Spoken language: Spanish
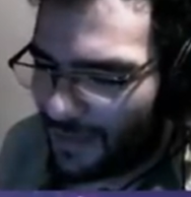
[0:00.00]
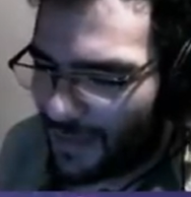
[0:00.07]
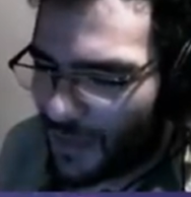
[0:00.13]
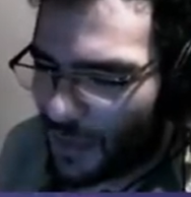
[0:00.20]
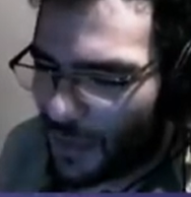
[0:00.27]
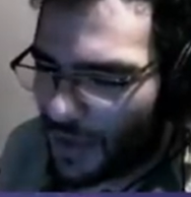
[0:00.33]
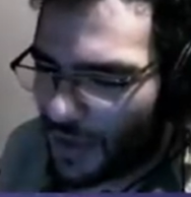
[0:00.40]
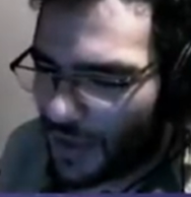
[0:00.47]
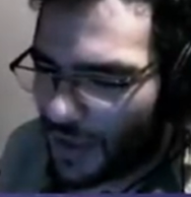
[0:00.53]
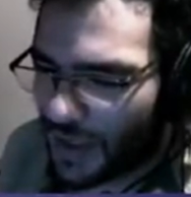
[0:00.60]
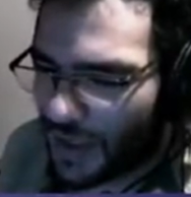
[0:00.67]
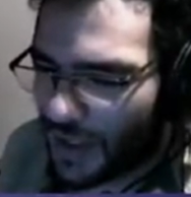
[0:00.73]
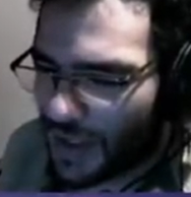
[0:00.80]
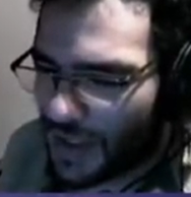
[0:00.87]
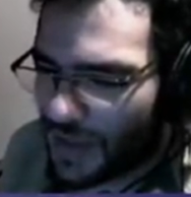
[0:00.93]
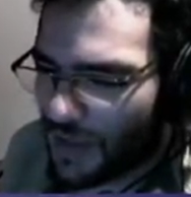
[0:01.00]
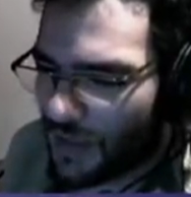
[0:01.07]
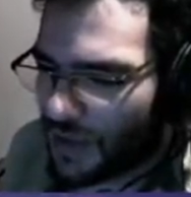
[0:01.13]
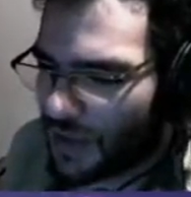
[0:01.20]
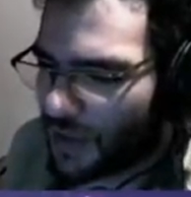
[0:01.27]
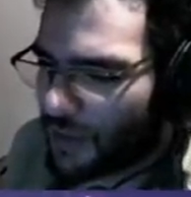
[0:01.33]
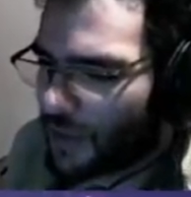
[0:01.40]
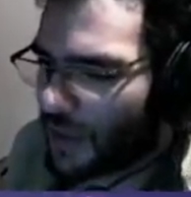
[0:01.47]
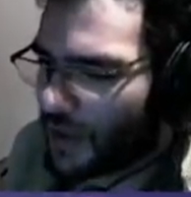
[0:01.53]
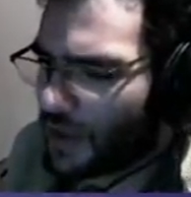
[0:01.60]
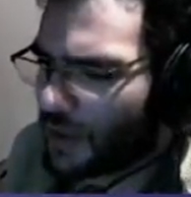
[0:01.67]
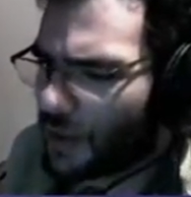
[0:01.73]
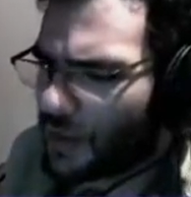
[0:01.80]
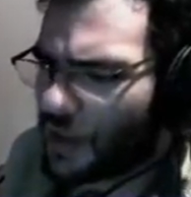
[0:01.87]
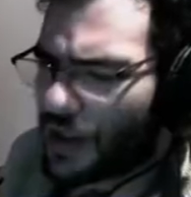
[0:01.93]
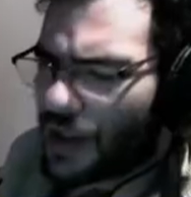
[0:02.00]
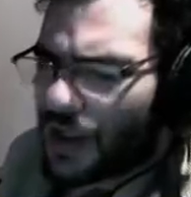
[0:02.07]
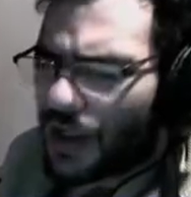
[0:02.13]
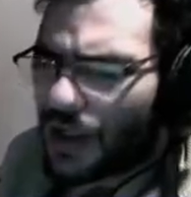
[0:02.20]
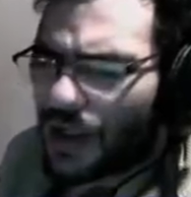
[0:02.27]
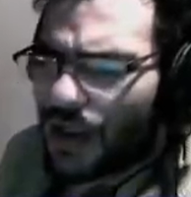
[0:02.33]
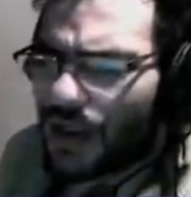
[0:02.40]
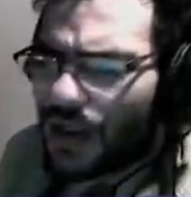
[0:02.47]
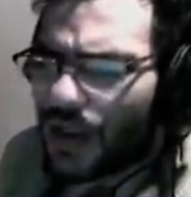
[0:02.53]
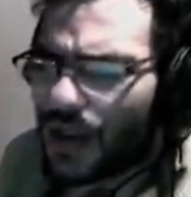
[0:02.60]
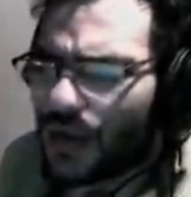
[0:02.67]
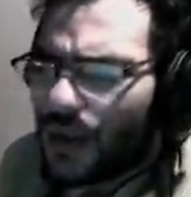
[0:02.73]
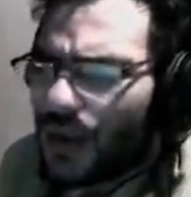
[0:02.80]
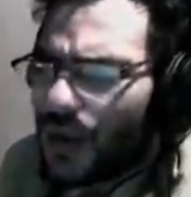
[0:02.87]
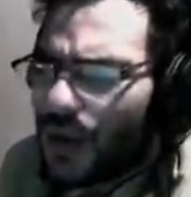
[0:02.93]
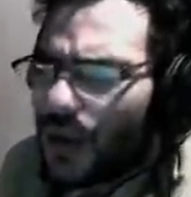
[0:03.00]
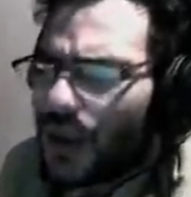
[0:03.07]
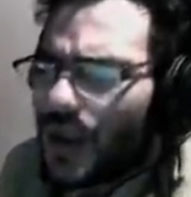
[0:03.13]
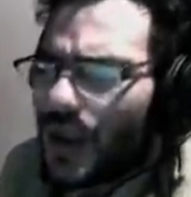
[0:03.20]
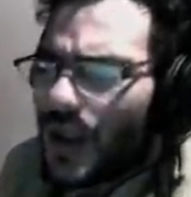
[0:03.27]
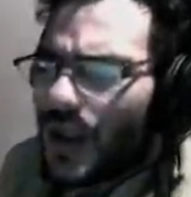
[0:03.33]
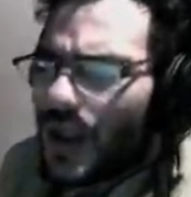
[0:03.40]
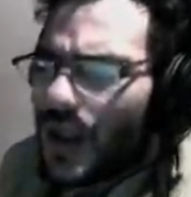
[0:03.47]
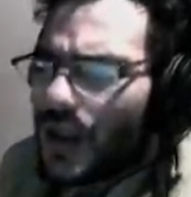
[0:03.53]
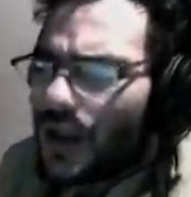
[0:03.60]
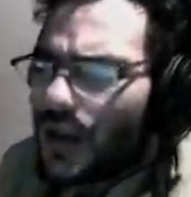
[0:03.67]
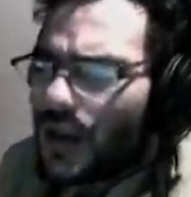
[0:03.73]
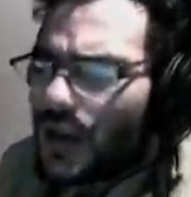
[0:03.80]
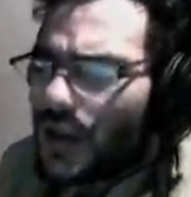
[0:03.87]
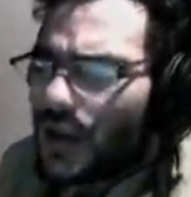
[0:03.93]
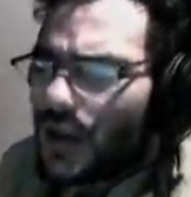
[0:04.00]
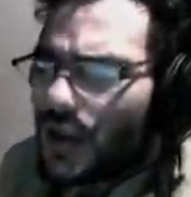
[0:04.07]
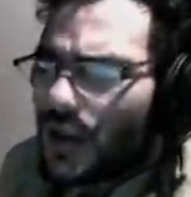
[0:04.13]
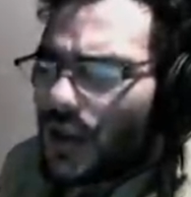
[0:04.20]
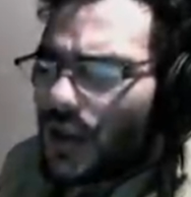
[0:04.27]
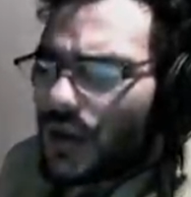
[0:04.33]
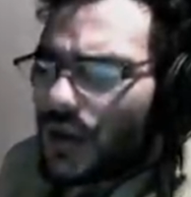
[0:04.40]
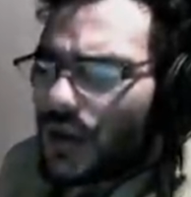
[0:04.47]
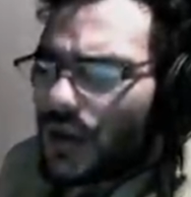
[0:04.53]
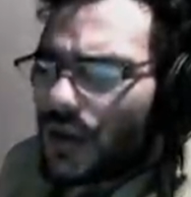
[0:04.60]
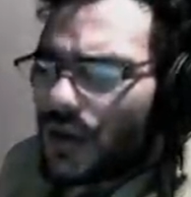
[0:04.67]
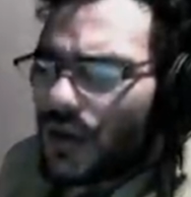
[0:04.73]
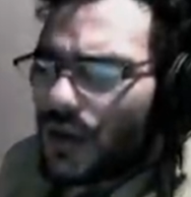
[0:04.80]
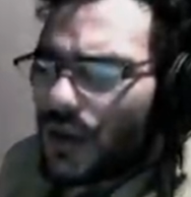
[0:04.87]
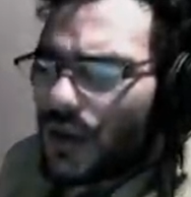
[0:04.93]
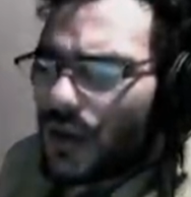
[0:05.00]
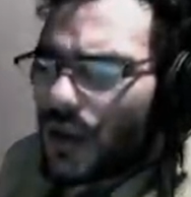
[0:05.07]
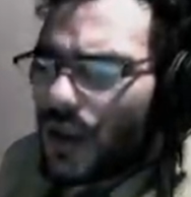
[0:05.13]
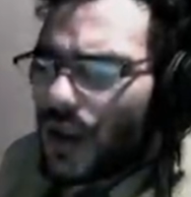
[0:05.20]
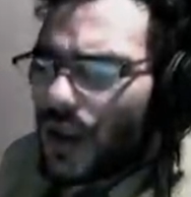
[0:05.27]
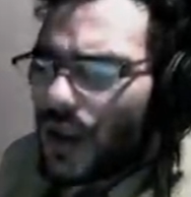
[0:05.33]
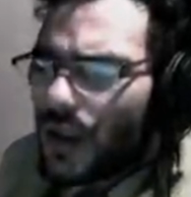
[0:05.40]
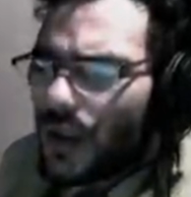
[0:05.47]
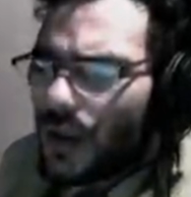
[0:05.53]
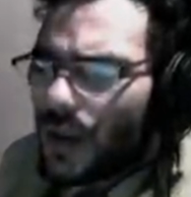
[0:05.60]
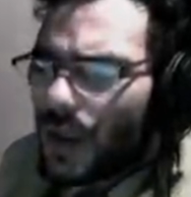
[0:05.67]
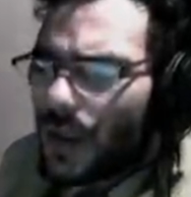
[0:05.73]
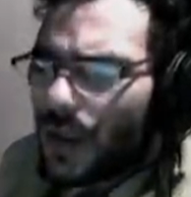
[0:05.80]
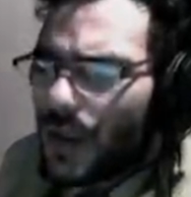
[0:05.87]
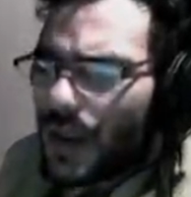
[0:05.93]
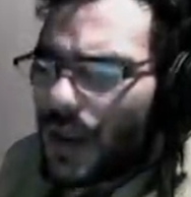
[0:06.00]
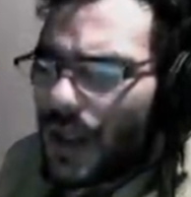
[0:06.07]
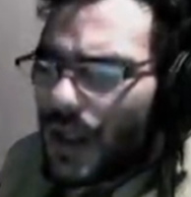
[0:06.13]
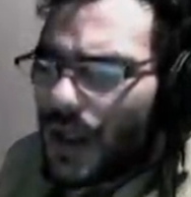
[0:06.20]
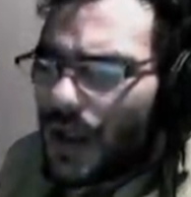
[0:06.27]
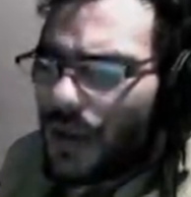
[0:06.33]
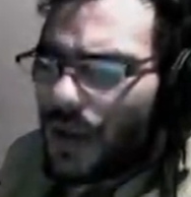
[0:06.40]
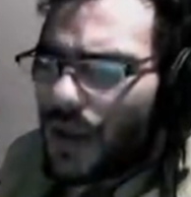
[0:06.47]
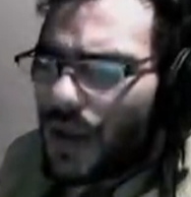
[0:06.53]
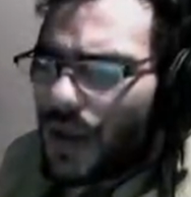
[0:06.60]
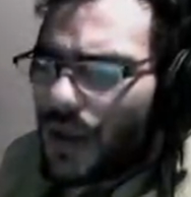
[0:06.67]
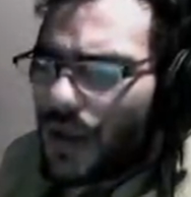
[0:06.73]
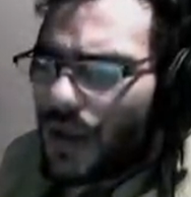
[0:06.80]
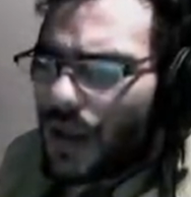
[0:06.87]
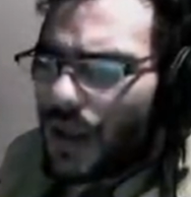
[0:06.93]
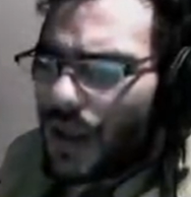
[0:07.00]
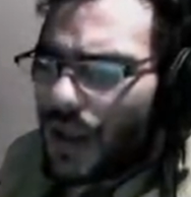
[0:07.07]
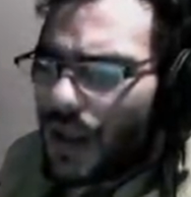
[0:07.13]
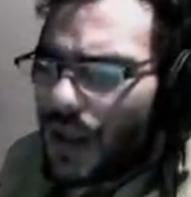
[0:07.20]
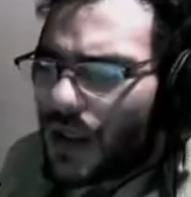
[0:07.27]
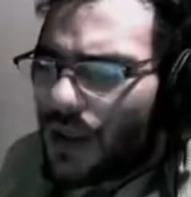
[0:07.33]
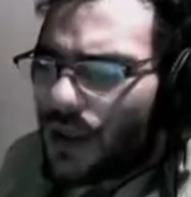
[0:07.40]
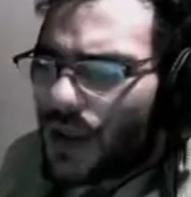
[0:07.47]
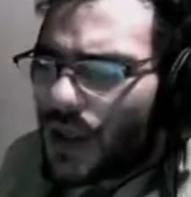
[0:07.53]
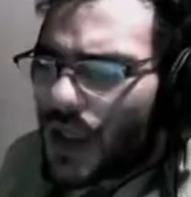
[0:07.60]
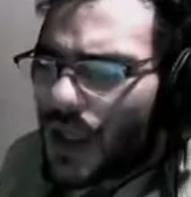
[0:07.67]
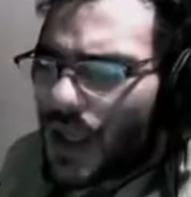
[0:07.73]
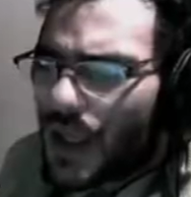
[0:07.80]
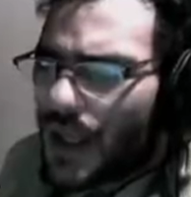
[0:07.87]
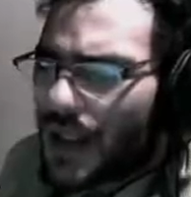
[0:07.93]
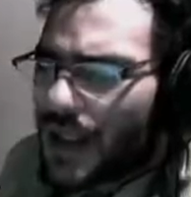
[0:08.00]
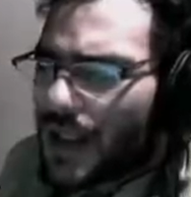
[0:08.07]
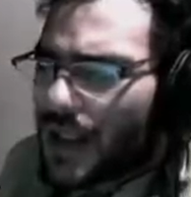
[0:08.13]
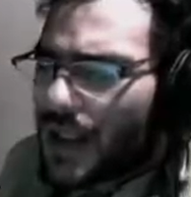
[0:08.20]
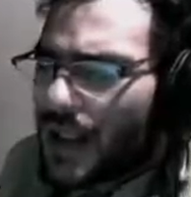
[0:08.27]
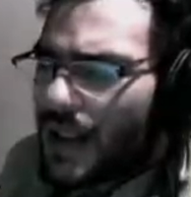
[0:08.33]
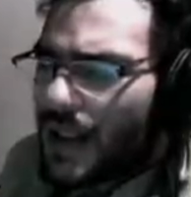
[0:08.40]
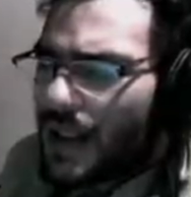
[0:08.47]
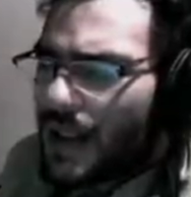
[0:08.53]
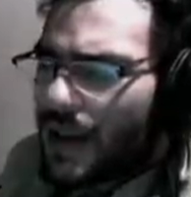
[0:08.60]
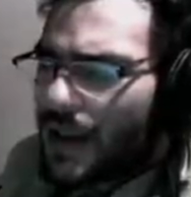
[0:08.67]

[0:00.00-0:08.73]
no puede entrar ah sí puede entrar puede entrar puede entrar creo que hay uno estos son eh, como elementales de viento que te dejan usar las alas